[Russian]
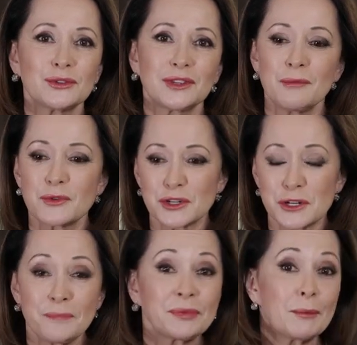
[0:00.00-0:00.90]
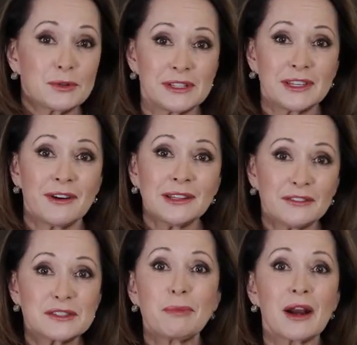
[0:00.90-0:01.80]
что ты можешь после этой
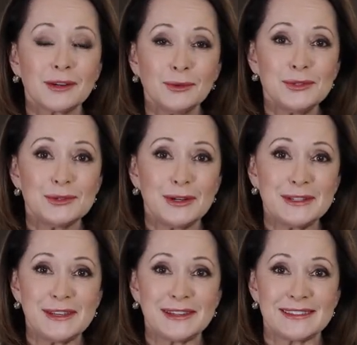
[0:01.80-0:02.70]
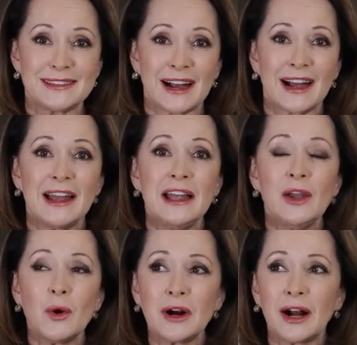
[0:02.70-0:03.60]
ванны вспорхнуть и улететь. Такая
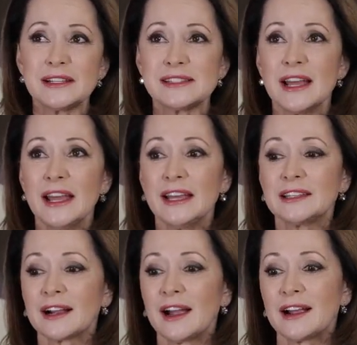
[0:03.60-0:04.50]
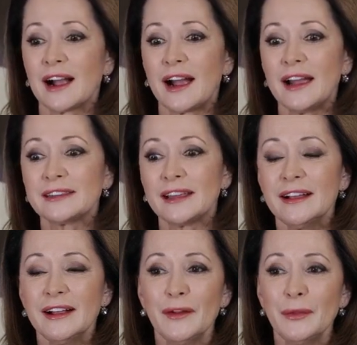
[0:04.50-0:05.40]
легкость и такая какая-то,
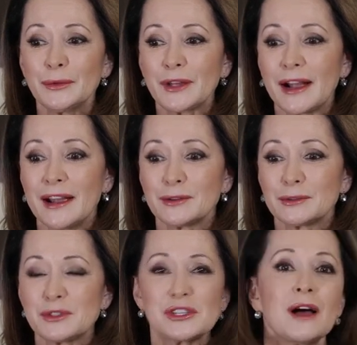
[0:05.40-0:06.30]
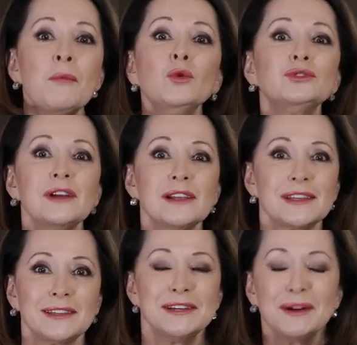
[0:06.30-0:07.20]
ну такая вот
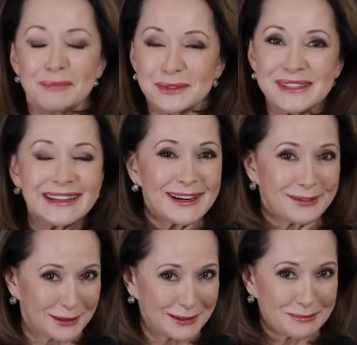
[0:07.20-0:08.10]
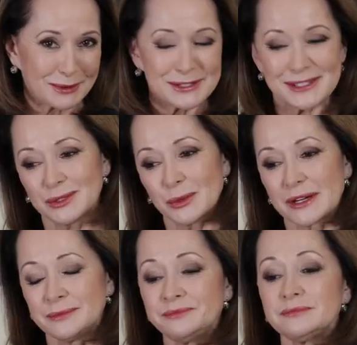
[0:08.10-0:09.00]
целомудренность от этих пузыриков, от этой
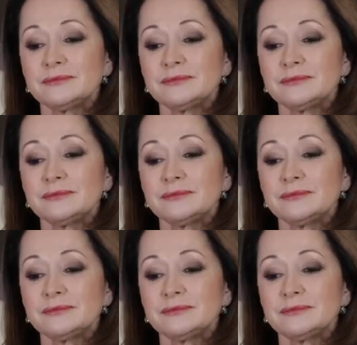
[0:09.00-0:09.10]
процедуры.